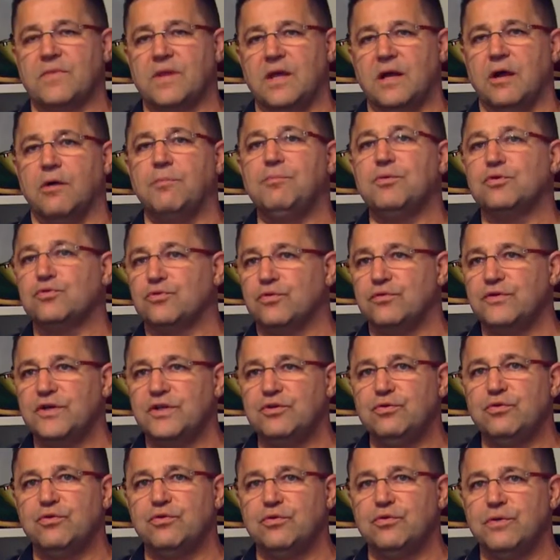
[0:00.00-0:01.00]
Alors, pour trouver
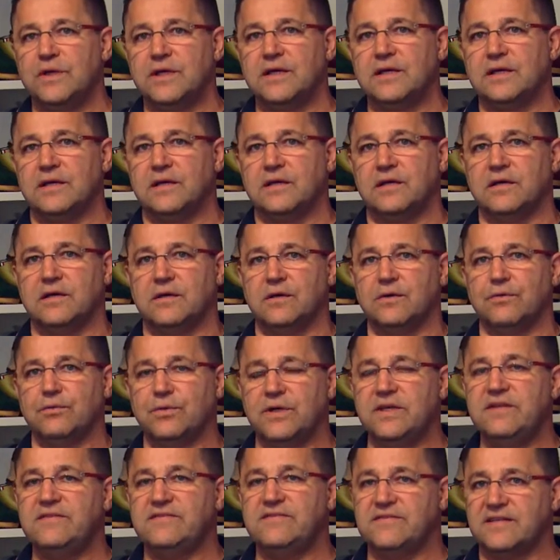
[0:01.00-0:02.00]
du cuir, euh,
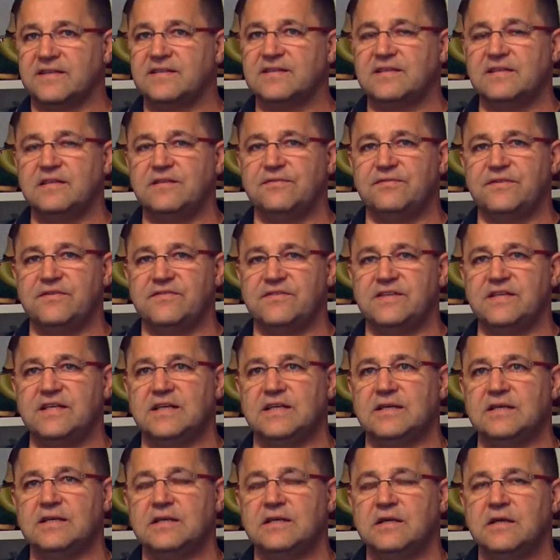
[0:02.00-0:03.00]
oui, c'est très
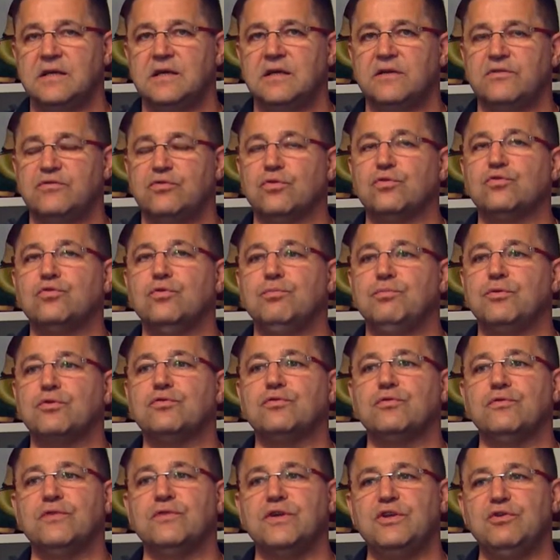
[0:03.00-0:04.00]
difficile, surtout pour
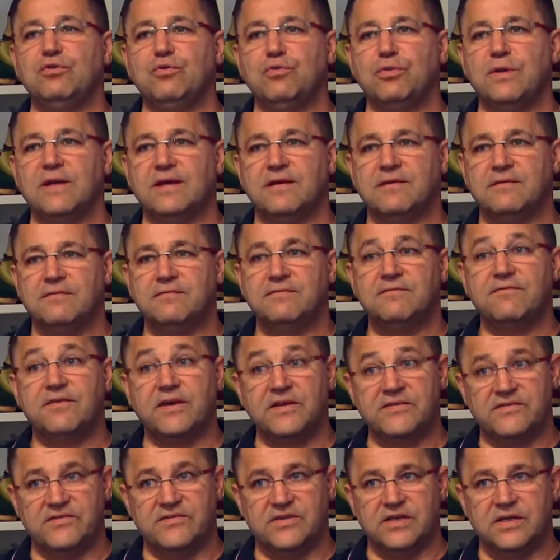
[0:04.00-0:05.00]
trouver du cuir
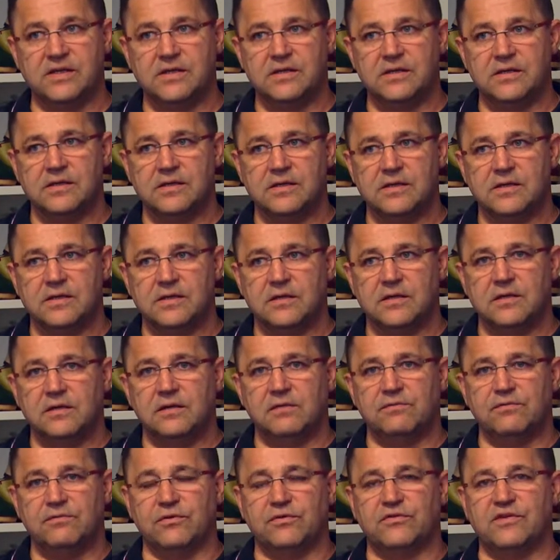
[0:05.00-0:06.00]
français.
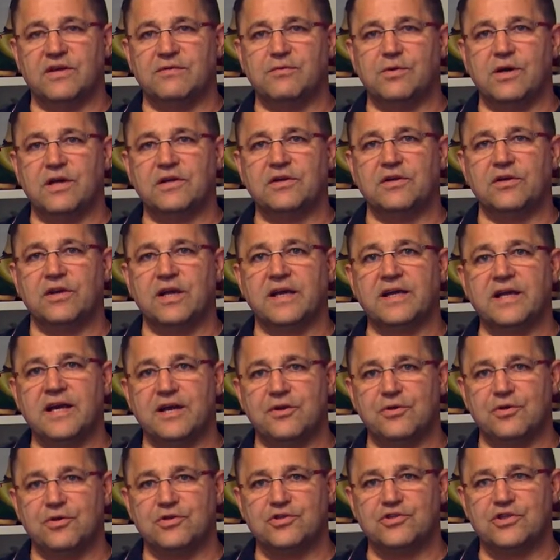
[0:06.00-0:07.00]
Il faut savoir que la
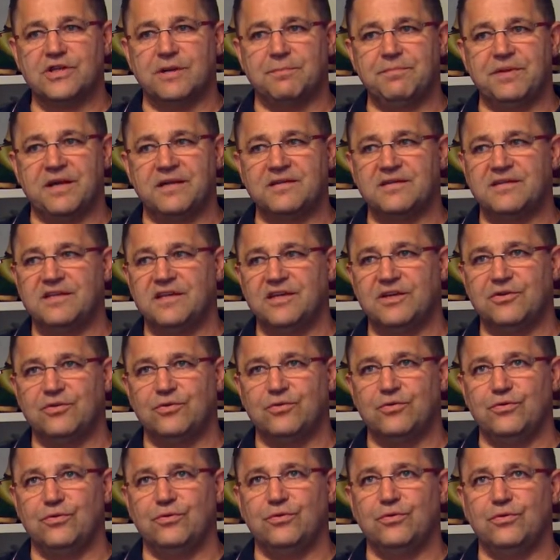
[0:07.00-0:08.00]
galoche, à partir
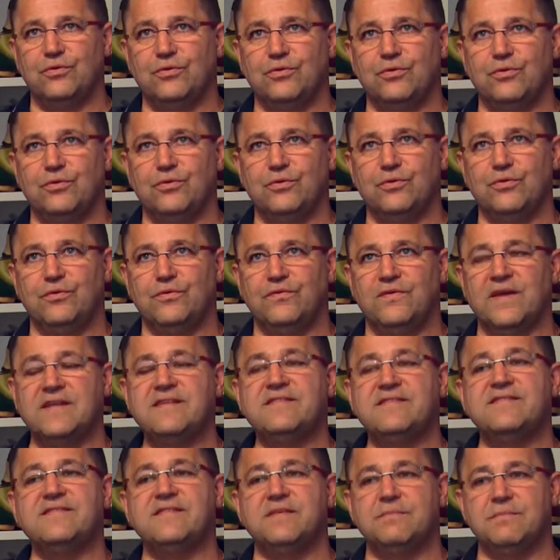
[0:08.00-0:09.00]
du
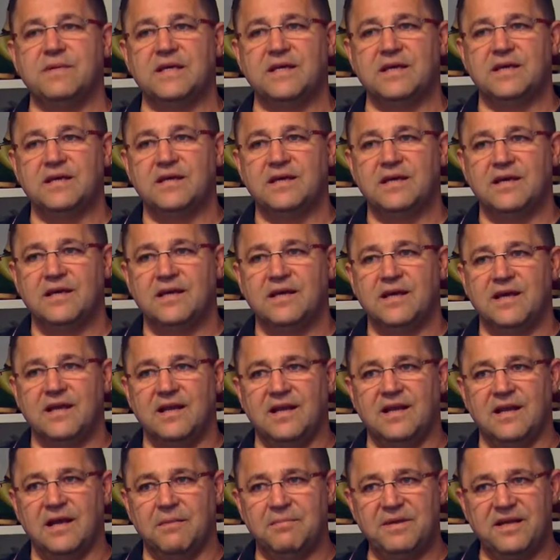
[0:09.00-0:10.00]
26 mai, est
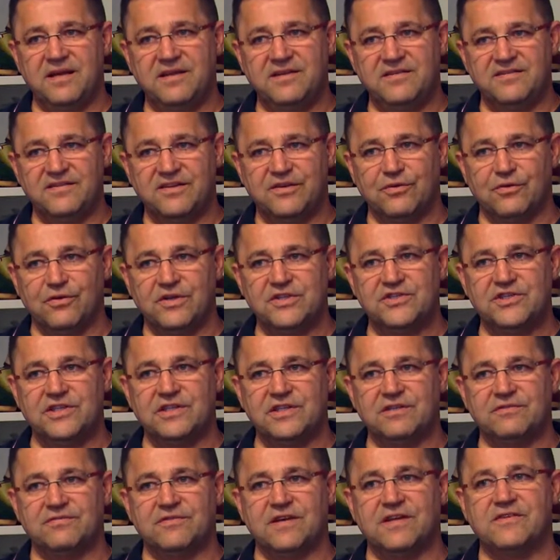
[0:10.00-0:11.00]
labellisée
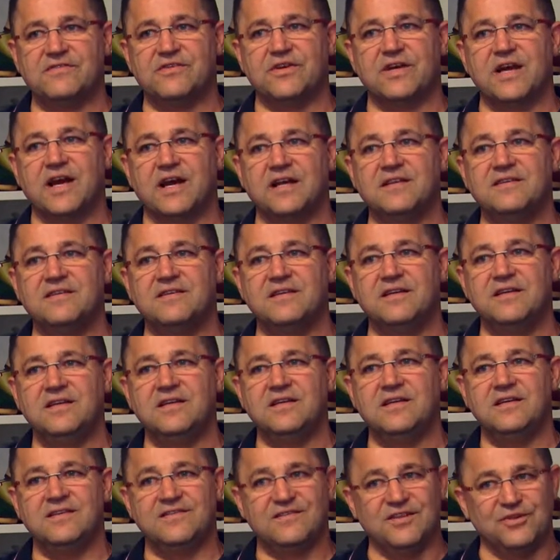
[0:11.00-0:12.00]
Origine France Garantie.
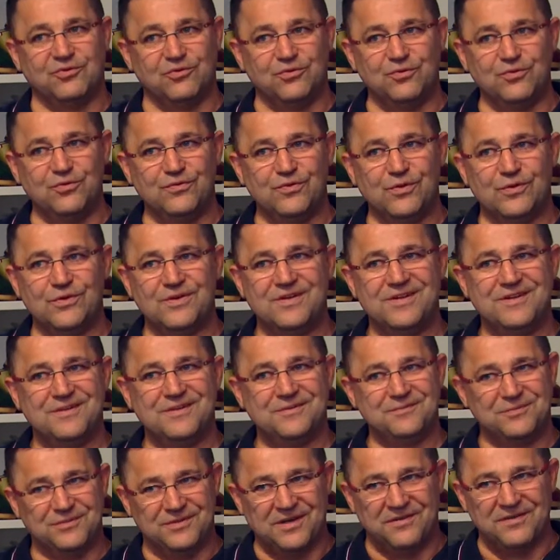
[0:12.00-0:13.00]
C'est tout nouveau,
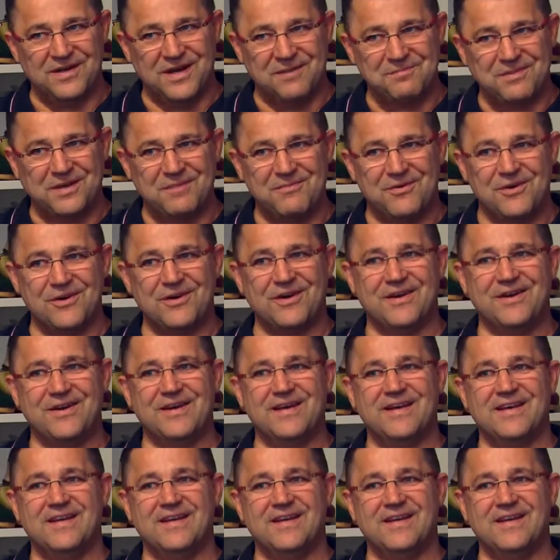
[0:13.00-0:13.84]
vous avez la primeur.